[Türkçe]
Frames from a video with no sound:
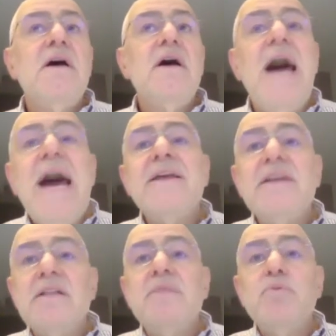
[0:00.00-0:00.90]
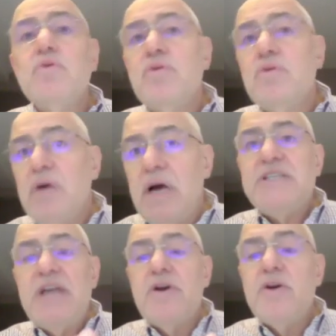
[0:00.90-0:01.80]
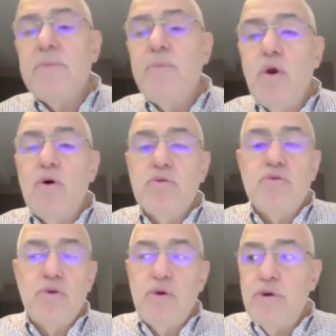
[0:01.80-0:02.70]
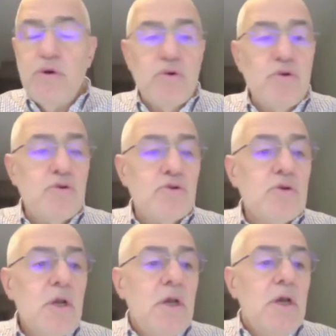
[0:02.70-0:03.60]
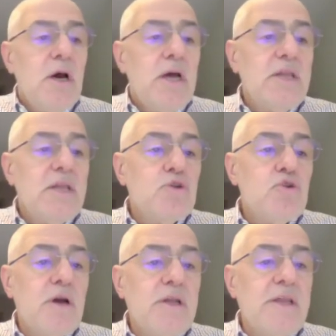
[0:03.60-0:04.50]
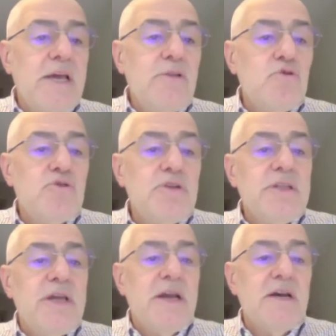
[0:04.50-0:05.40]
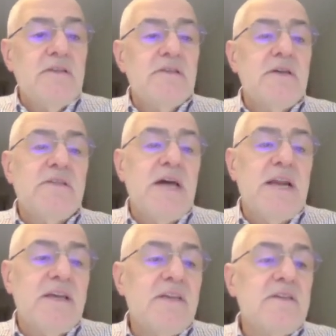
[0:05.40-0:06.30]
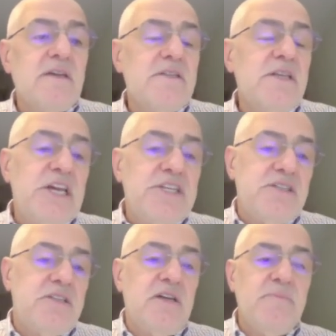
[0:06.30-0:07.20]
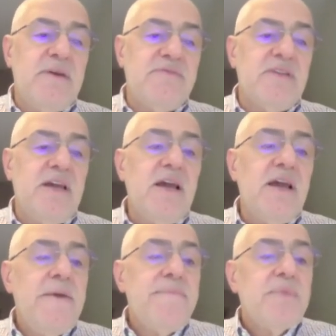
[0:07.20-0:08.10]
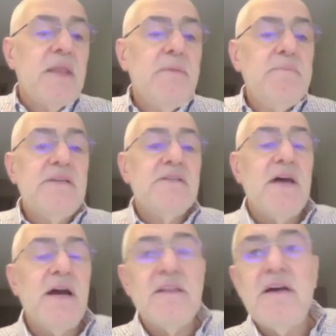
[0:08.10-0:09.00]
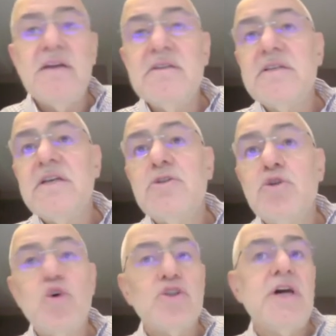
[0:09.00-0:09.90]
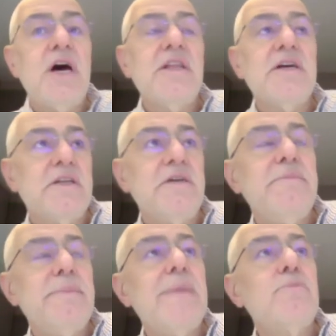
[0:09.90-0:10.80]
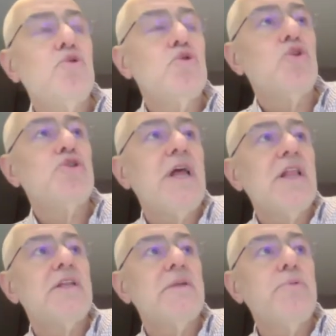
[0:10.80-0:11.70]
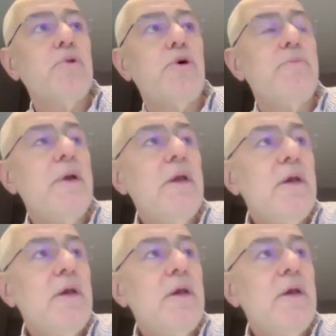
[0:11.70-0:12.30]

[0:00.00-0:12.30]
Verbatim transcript: E, her yıl bunun aşağı yukarı böyle olduğunu görüyoruz. Hatta şu anda endüstride kadın sayısı erkek sayısını geçti MEF'te. Bilgisayarda kadın sayısı çok sağlıklı. Ben bunu çok sağlıklı buluyorum.